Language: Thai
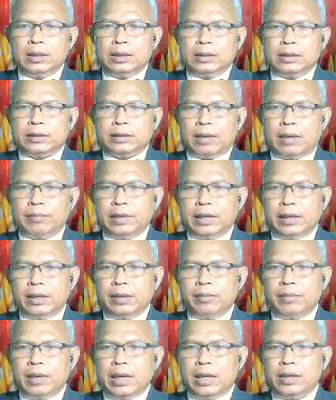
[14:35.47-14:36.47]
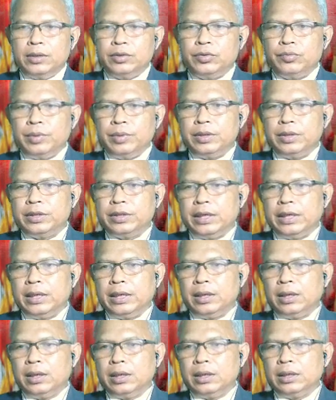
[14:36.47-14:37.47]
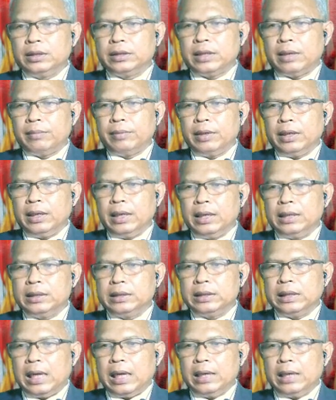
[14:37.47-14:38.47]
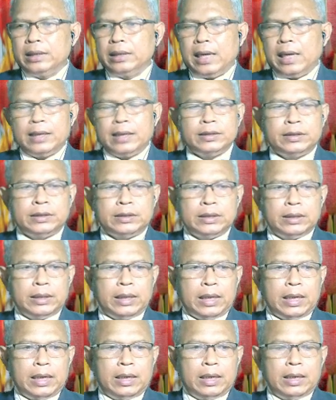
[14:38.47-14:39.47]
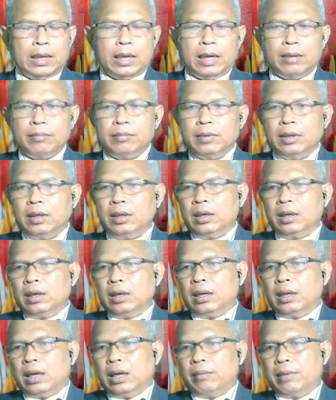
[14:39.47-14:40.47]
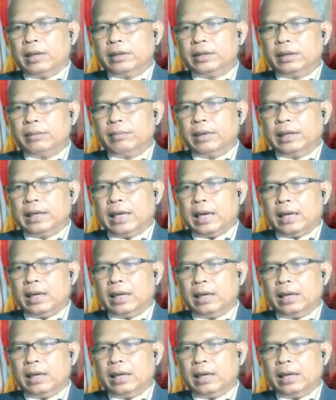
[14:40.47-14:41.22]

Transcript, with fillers: something remains to be seen ก็คือ something is not yet certain นะครับบางสิ่งบางอย่างนั้น